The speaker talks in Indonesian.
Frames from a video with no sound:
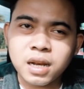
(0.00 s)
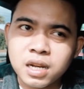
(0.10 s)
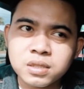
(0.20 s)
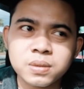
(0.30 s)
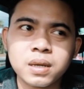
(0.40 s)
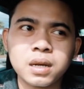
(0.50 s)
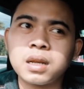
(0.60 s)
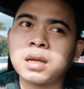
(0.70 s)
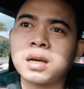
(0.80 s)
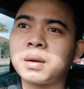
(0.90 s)
transfer
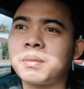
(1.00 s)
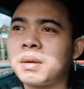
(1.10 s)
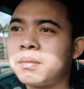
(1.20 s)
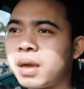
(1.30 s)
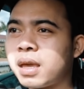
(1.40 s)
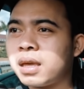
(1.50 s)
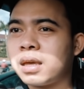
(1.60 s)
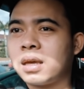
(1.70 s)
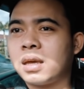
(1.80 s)
ke Meme